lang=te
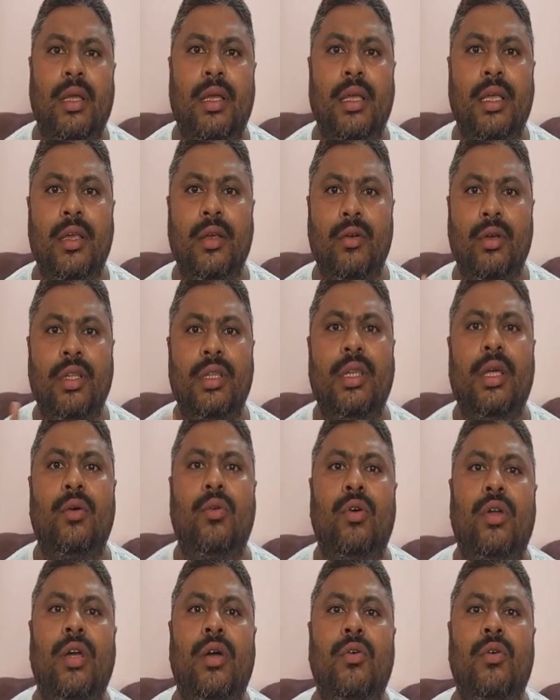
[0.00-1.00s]
ఈ ఇంత
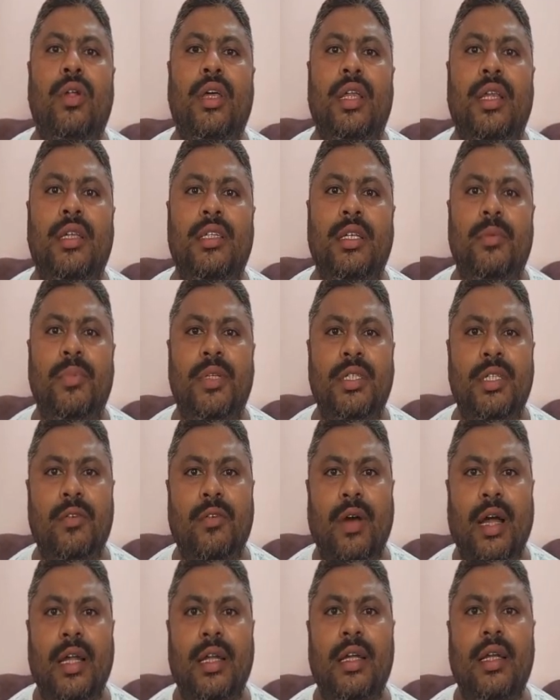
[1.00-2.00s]
ఘోరంగా ఉంటుందని చెప్పేసి
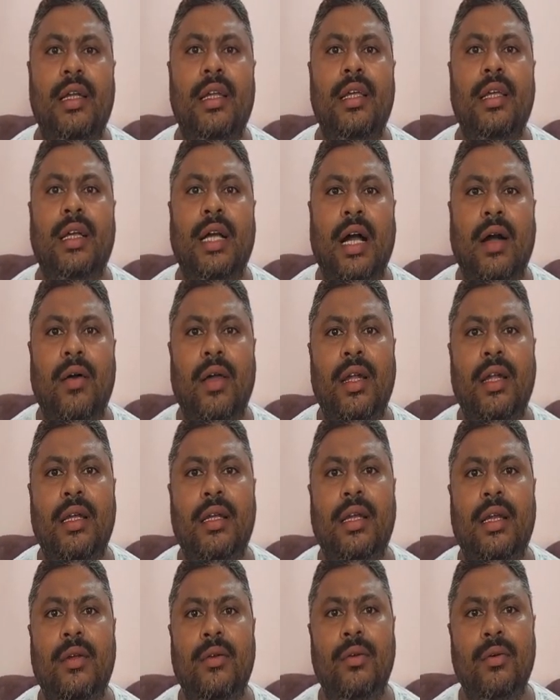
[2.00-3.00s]
వాంటెడ్లీ కావాలని
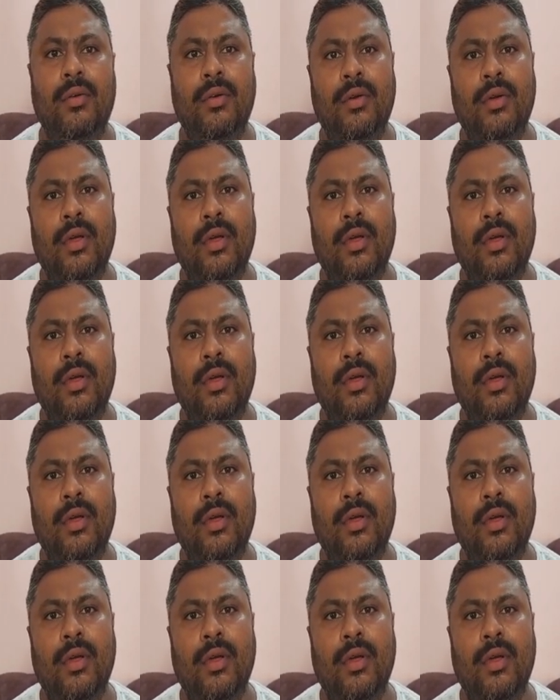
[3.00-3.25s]
నన్ను